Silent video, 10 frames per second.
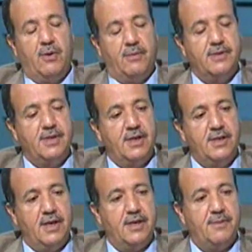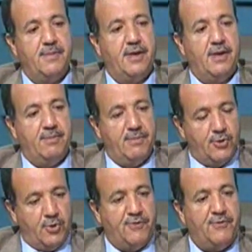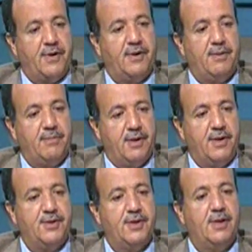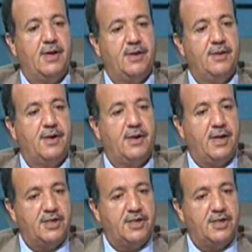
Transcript: وبالتالي دي هتبقى بتوفر مناطق اقدر